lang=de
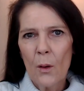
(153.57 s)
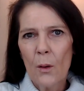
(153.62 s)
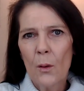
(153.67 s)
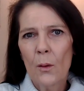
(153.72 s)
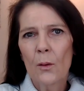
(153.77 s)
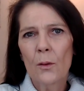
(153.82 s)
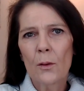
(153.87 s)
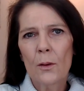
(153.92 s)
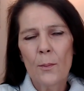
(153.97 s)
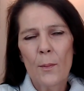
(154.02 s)

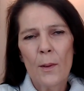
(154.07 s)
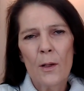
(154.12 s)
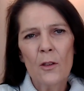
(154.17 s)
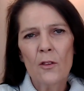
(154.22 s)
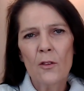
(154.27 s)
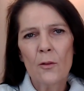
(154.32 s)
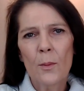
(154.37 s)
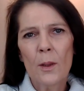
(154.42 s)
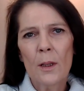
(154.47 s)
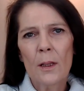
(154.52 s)
Und
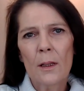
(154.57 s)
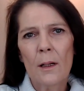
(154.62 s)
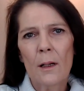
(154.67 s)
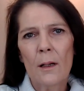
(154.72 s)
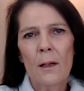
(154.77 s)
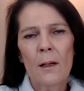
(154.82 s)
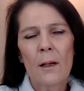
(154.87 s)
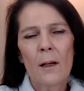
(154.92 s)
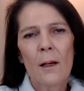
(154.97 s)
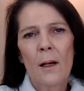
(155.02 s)
Menschen mit
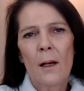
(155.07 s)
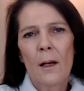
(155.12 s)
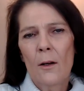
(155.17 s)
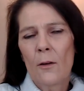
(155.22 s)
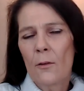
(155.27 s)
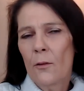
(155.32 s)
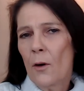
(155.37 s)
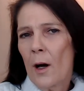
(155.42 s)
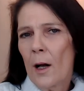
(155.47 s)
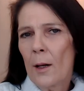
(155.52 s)
einer
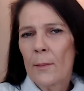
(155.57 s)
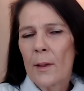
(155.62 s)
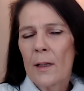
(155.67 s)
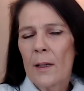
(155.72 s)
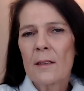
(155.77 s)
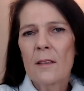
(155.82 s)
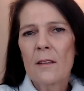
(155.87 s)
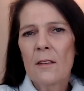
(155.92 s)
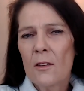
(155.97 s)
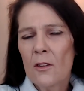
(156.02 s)
vor allem
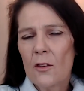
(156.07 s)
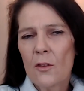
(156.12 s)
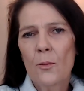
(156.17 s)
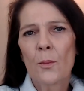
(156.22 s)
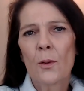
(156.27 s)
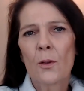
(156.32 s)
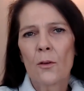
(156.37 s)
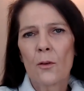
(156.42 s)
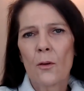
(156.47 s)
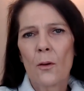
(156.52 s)
narzisstischen
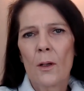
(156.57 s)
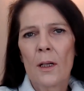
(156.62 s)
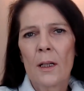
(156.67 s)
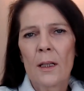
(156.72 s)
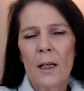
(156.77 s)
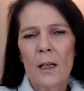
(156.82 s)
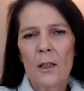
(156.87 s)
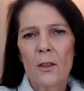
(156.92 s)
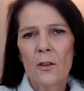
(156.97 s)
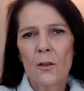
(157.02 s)

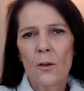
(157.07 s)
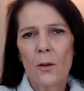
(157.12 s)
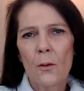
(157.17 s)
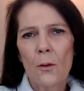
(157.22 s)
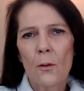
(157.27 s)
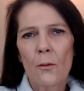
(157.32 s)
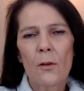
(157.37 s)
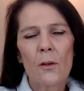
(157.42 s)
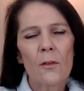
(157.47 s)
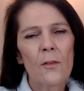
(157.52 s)

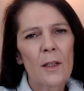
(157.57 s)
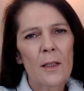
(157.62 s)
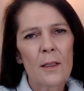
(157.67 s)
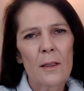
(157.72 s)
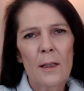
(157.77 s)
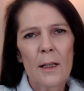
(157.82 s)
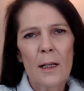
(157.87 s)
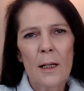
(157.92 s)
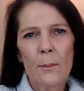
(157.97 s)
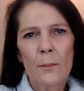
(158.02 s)
Persönlichkeitsstörung
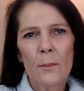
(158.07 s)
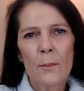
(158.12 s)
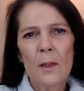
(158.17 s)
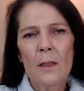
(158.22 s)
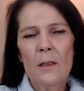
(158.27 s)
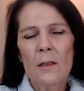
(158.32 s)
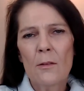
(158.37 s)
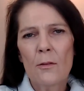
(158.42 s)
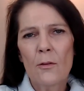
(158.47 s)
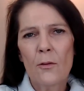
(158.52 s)
verwenden eben
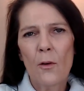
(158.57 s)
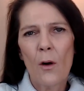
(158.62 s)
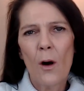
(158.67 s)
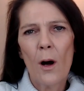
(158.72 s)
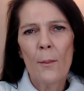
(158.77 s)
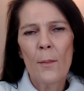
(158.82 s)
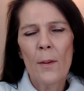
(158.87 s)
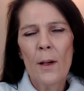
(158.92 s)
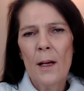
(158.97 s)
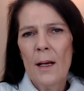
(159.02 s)
diese
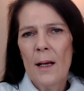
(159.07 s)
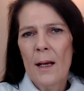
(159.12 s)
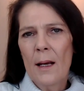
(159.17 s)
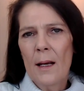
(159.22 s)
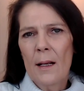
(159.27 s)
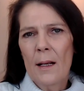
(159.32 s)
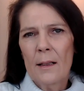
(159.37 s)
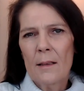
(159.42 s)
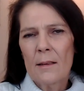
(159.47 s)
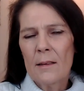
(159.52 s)
Form
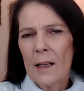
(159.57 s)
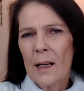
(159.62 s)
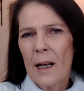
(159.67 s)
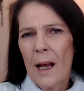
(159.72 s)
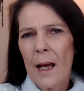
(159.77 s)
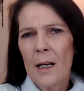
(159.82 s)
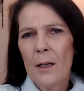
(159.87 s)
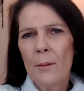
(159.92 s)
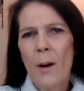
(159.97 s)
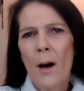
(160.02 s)
des
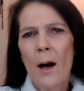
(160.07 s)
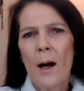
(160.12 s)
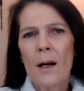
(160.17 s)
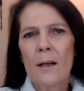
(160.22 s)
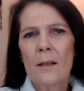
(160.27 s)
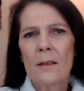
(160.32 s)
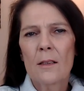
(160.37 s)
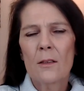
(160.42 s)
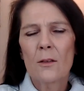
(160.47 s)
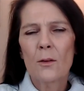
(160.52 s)

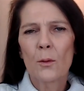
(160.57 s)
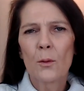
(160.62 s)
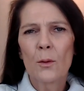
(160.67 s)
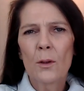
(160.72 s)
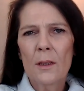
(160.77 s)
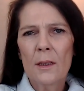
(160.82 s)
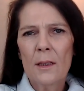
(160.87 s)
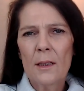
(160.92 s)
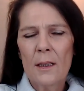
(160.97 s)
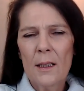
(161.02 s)
Kleinmachens, des
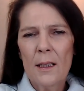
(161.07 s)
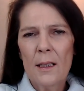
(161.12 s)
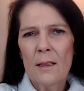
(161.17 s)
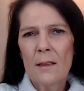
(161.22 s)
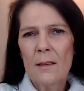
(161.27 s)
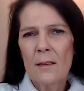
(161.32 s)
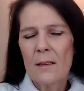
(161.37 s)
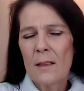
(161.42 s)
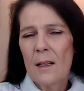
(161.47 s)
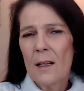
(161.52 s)

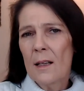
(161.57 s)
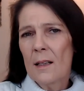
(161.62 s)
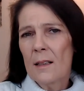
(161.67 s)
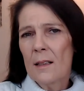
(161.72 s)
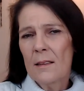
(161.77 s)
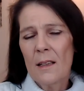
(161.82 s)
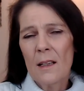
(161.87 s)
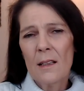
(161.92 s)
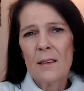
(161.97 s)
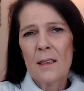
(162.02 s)
Unterkriegens
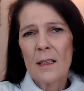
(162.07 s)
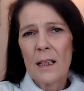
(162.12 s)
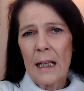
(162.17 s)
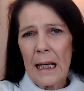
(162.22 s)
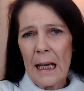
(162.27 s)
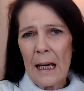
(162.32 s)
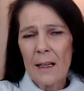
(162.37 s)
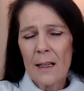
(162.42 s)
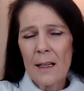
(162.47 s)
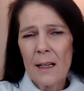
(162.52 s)
sehr, sehr
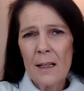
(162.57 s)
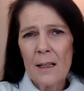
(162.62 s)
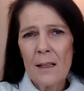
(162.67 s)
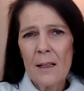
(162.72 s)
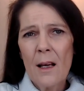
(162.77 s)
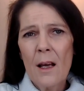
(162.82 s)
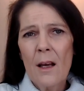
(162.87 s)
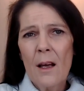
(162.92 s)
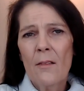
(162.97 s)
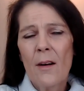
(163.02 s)
gerne,
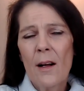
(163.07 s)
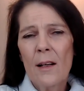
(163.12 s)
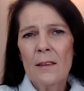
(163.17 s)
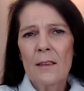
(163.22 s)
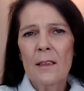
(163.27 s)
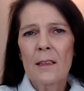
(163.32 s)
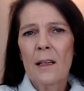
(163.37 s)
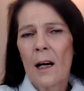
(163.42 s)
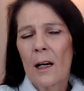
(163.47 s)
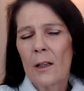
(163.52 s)
weil
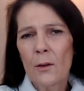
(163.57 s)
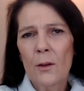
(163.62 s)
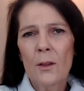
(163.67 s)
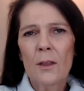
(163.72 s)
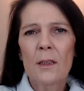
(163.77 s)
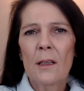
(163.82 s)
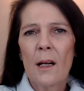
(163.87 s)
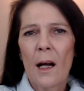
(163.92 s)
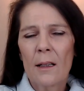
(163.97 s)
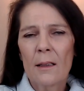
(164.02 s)
sie dadurch
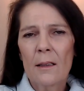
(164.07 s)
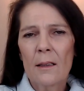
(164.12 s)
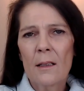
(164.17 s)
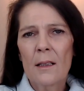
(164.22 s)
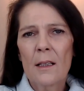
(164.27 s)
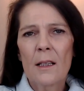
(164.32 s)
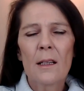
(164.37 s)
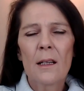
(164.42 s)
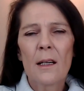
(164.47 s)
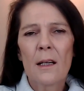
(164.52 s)
den
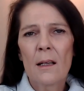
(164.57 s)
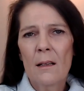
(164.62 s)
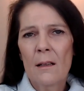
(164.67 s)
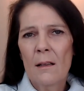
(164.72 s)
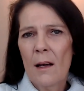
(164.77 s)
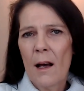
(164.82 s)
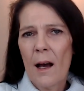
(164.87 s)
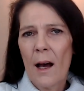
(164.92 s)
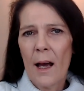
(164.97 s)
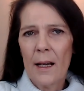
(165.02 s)
anderen in
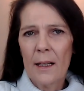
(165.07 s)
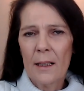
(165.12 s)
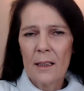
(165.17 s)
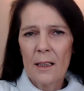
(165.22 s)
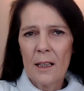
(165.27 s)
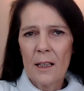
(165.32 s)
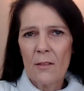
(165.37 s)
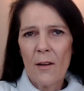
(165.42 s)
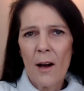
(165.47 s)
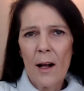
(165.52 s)
eine
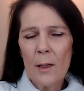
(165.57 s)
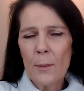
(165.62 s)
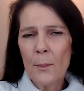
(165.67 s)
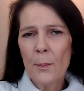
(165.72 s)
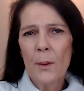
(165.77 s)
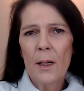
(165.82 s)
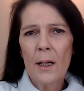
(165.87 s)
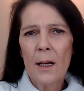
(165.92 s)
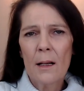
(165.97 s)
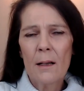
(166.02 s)
eigene Gewalt
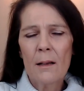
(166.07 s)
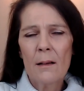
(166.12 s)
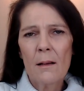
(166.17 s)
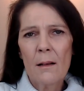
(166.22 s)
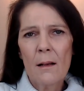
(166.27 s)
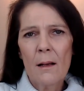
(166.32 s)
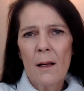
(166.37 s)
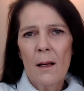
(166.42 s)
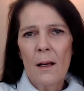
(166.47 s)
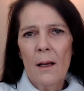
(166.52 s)
bringen.
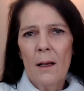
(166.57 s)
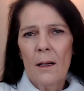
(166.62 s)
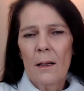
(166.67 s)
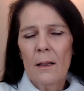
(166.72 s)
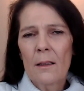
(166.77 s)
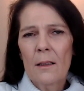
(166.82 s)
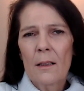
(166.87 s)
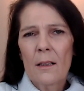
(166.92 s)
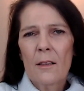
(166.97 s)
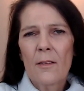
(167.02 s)

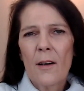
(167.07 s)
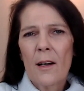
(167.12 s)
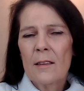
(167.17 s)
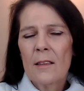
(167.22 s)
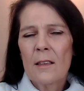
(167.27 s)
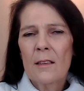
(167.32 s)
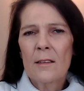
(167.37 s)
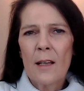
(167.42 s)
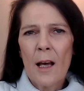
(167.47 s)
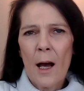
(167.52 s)
Äh,
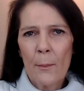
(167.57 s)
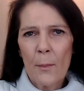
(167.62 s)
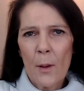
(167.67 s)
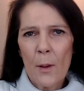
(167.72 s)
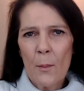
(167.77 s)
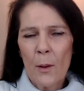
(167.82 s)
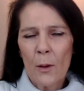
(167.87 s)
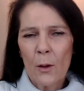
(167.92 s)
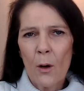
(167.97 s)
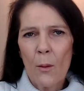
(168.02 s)
quasi, sie haben
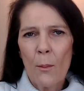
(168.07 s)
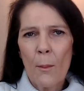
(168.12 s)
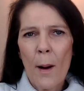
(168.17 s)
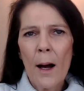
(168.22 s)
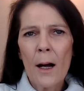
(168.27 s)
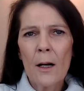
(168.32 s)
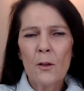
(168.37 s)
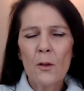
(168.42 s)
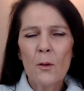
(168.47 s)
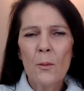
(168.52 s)
immer noch
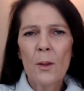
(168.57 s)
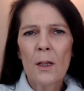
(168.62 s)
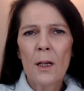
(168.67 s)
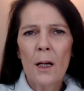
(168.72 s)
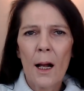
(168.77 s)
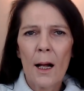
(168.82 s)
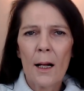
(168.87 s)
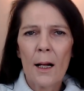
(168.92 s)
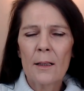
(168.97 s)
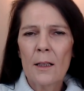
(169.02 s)
Macht über
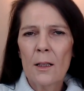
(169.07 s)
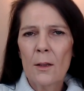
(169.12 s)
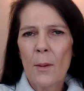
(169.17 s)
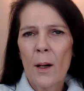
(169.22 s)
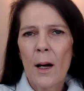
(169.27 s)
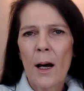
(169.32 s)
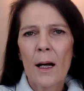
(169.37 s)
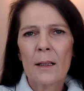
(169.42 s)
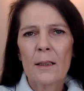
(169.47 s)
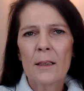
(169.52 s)
den anderen,
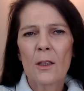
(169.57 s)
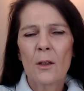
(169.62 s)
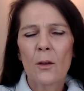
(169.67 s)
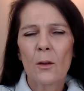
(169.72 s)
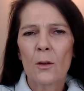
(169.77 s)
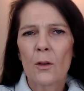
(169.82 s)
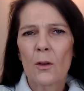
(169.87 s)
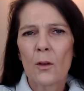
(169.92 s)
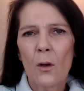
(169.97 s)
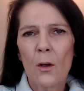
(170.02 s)
man hat die
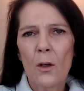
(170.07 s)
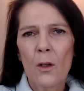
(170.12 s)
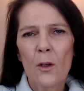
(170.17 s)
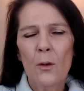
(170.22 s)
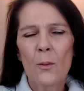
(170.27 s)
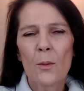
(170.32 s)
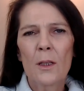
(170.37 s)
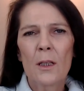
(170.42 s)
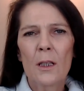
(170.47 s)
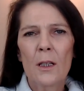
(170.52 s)
Kontrolle
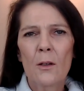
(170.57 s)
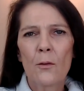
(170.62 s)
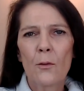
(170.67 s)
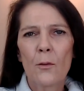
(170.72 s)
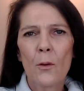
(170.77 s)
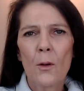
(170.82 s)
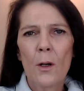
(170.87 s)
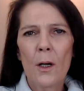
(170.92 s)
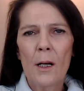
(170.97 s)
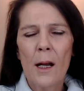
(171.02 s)
über die
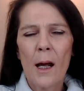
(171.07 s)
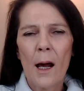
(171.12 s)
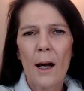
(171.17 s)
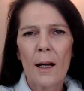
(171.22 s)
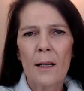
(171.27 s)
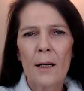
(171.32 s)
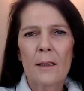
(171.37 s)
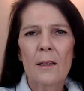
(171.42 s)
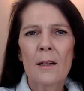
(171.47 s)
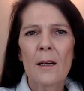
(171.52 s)
Gefühle der
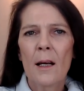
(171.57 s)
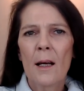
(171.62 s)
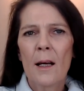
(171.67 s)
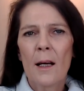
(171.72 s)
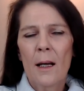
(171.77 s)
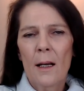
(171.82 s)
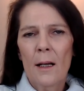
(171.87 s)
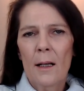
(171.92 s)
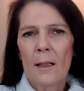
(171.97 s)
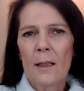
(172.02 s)
anderen.
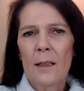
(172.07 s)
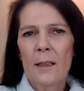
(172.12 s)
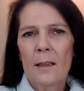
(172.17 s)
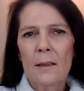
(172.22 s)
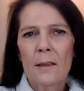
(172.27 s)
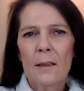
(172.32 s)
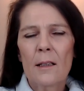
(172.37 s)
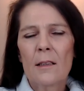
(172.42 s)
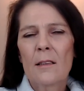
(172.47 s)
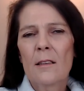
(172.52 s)

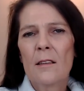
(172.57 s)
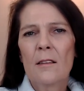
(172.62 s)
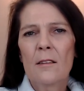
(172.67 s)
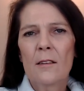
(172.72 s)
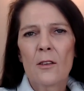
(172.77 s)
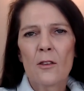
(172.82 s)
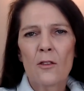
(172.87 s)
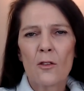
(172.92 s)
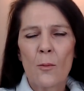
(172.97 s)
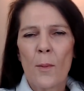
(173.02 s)
Ich,
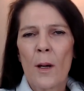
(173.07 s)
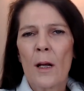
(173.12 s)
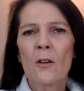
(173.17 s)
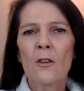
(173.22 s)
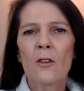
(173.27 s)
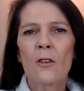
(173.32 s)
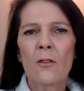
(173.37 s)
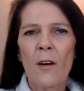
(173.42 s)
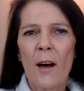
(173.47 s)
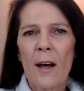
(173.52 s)
narzisstischer
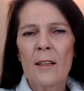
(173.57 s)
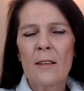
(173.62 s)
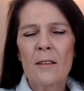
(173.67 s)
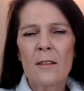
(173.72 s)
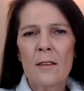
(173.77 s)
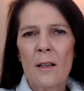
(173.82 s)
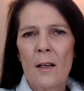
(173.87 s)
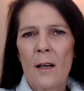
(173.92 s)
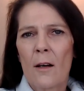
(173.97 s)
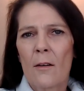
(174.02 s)
Mensch,
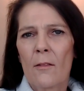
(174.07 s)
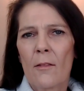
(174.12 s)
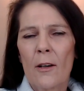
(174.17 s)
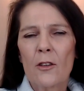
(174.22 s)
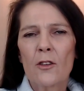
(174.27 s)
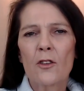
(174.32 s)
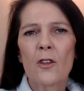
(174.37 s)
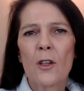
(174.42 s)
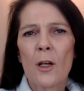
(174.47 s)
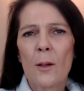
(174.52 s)
weiß,
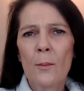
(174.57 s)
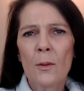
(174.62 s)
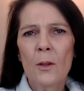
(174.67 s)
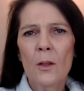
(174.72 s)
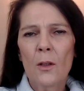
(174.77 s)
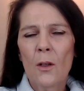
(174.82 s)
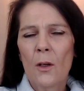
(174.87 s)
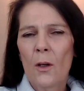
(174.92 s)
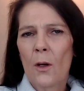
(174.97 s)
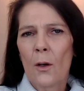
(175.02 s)
was
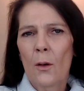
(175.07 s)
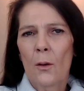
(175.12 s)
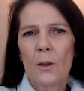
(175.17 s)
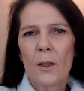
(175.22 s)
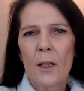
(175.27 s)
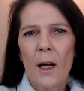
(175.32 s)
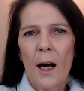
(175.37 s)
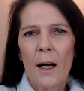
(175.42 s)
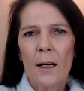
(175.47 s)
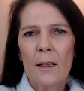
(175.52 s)
stimmt
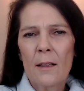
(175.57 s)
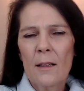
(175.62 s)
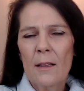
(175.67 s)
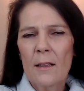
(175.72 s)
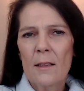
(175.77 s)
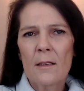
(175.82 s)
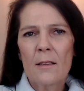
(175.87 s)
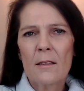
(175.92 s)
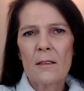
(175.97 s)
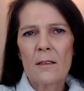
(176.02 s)
und der andere
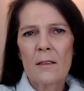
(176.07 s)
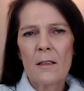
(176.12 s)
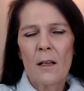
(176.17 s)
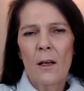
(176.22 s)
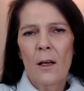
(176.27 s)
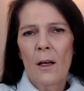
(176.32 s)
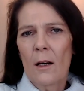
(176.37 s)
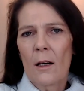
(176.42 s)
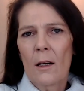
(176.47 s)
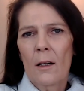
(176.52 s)
ist,
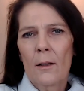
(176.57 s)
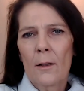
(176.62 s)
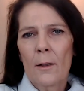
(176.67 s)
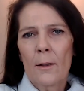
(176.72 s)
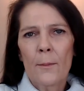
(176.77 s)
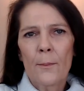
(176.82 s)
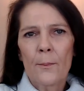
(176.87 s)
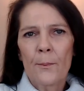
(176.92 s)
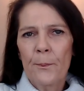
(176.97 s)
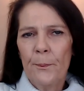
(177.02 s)

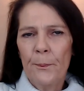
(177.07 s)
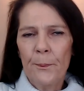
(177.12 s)
ähm,